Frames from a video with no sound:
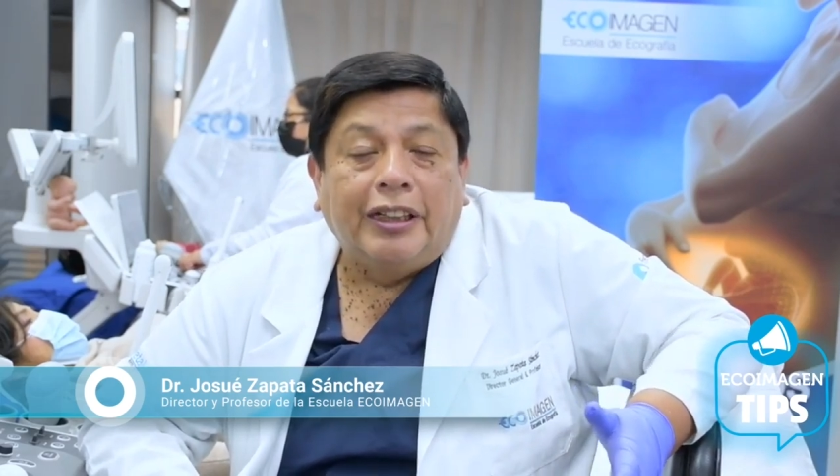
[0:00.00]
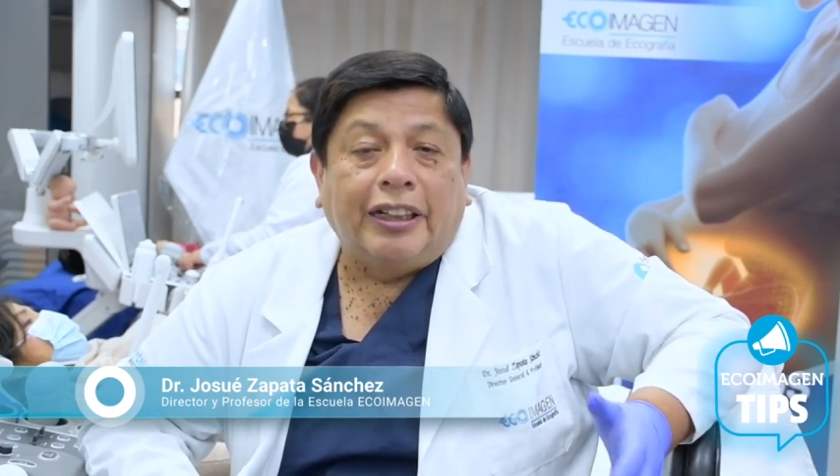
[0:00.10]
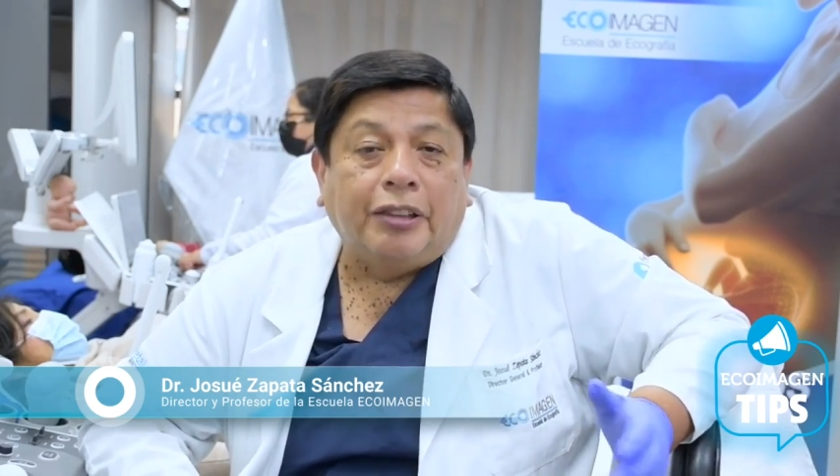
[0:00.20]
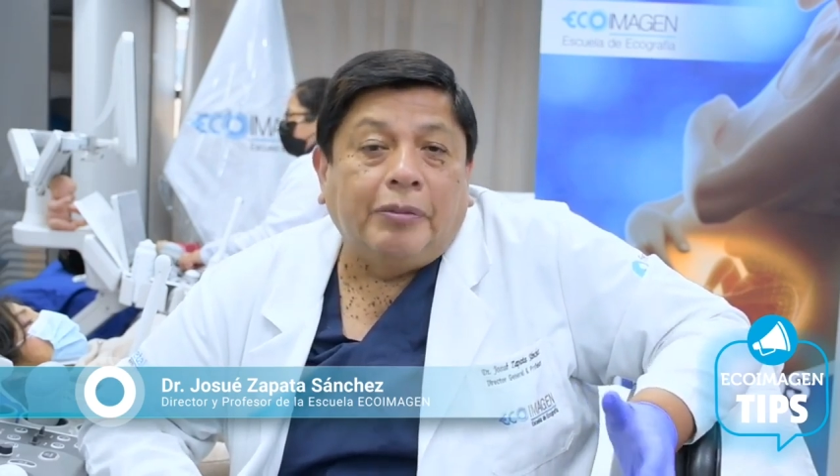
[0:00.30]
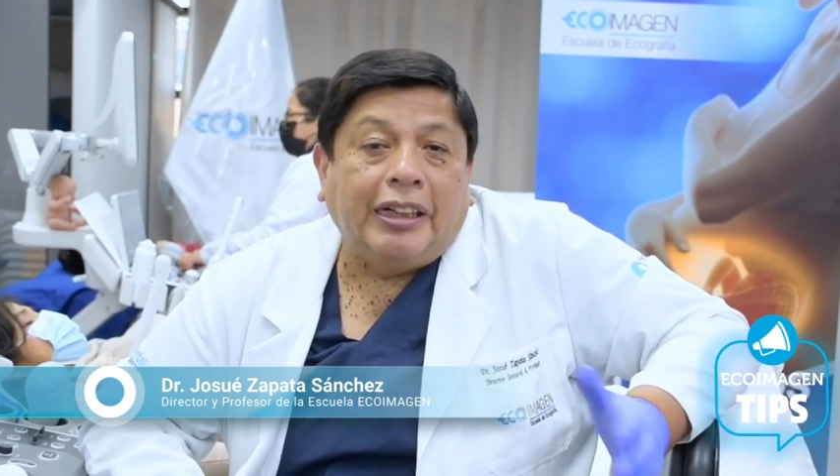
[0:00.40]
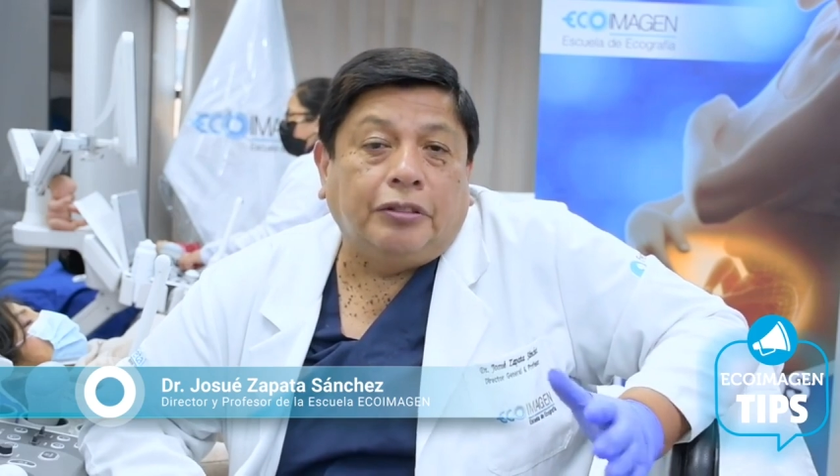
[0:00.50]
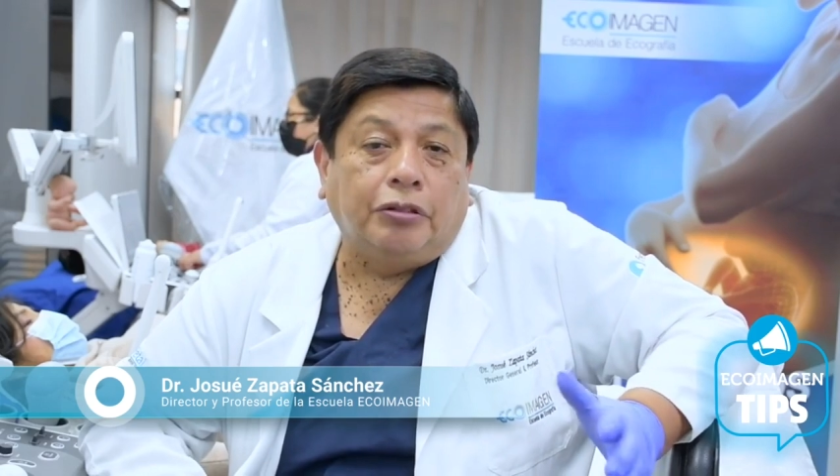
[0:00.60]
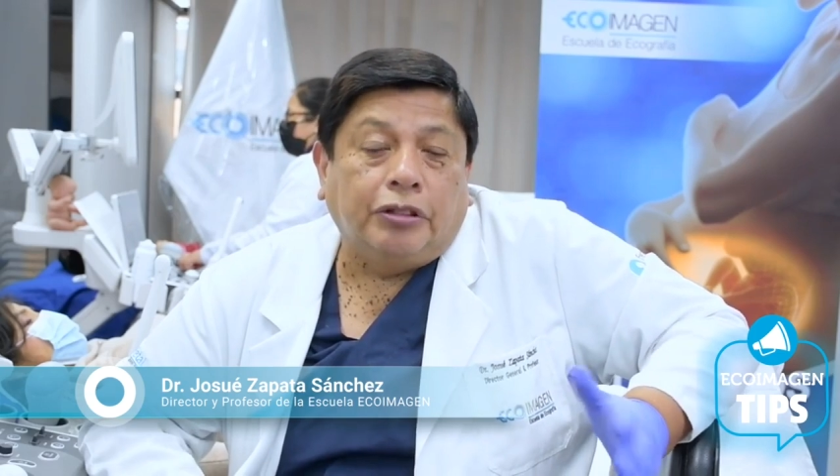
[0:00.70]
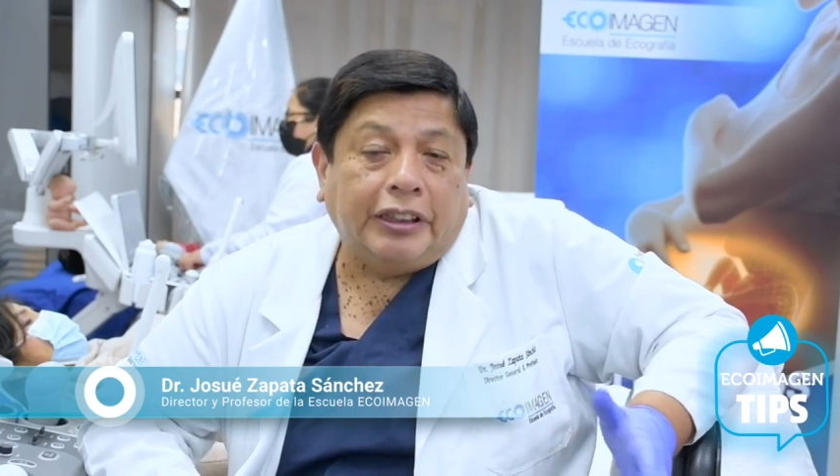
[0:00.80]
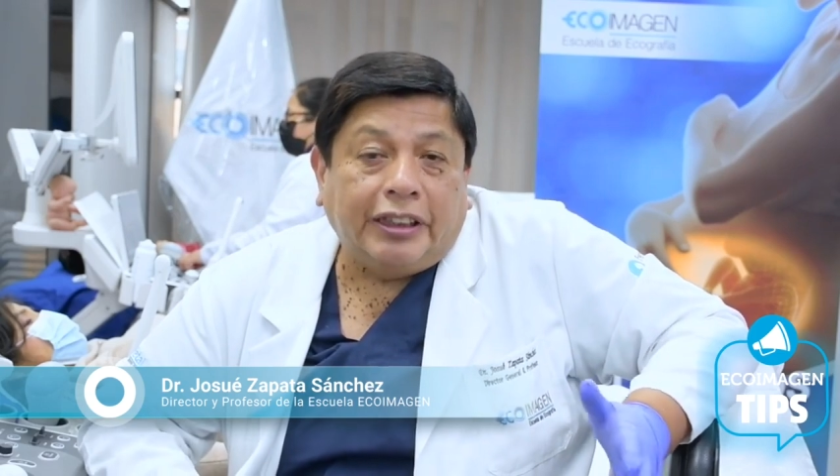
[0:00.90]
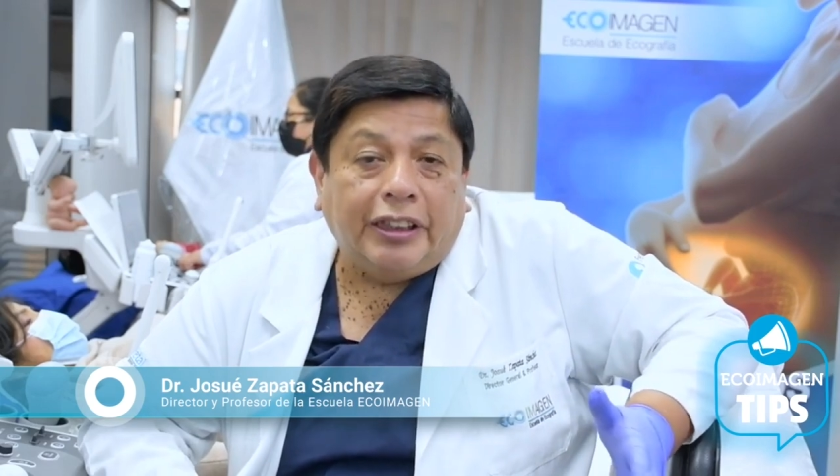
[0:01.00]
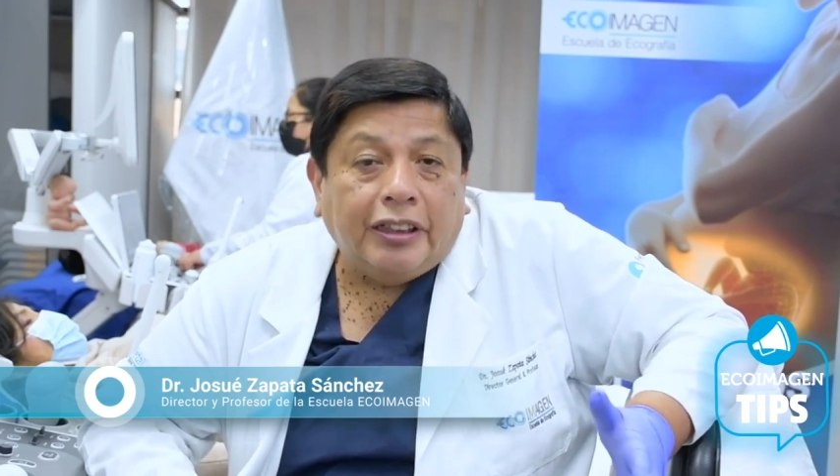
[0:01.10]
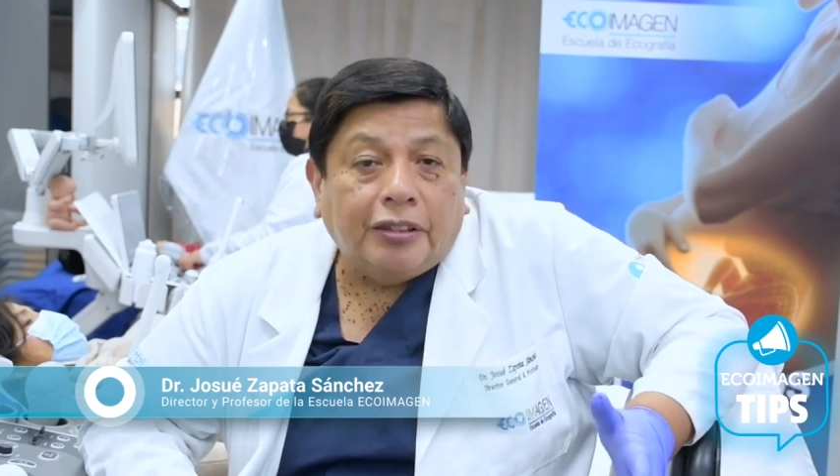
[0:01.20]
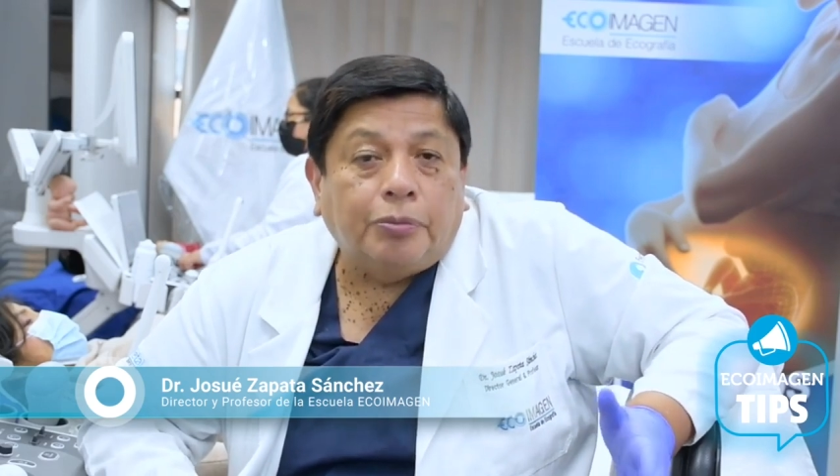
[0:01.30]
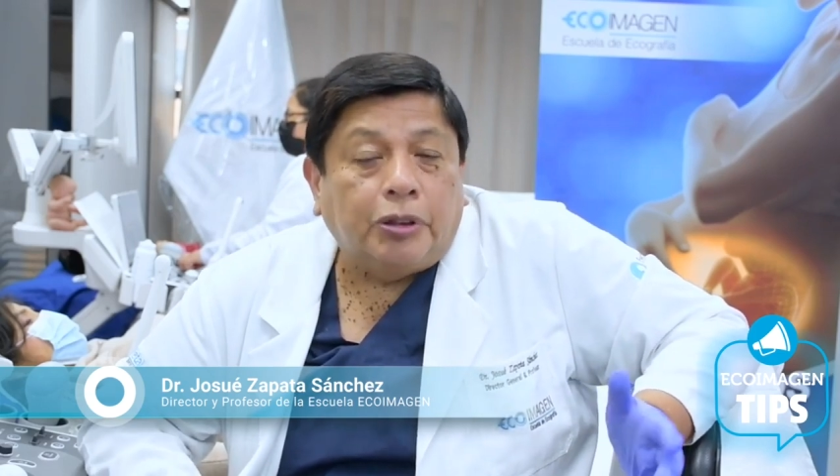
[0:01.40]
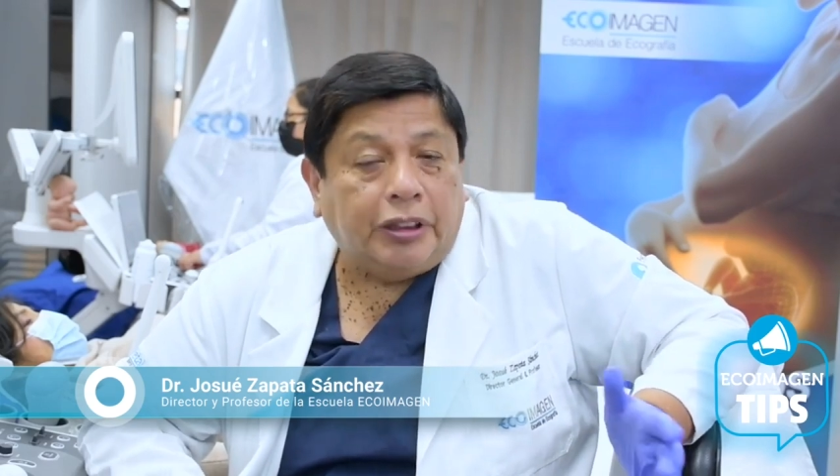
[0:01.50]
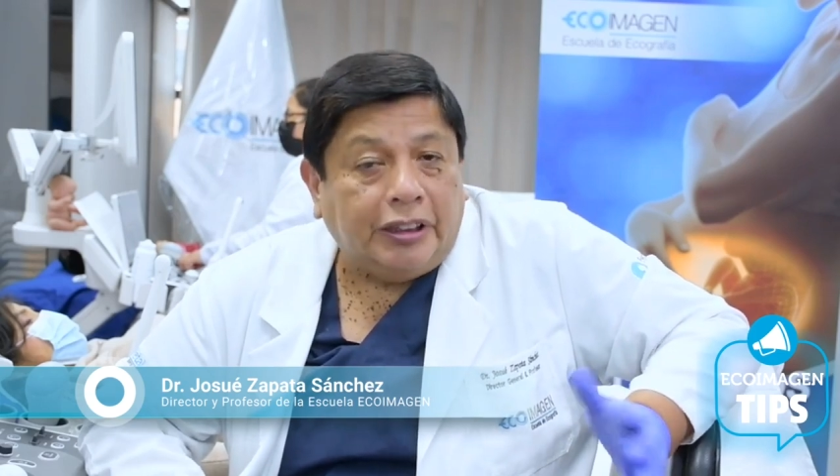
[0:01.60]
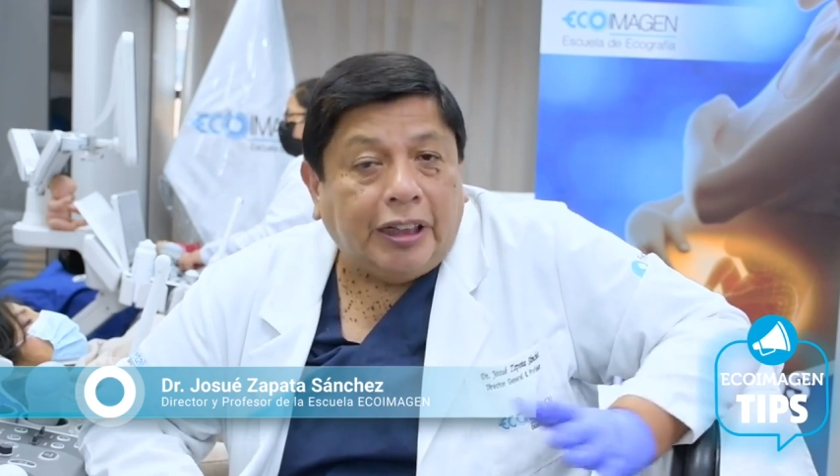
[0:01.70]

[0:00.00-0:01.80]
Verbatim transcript: Es más, no te quedes porque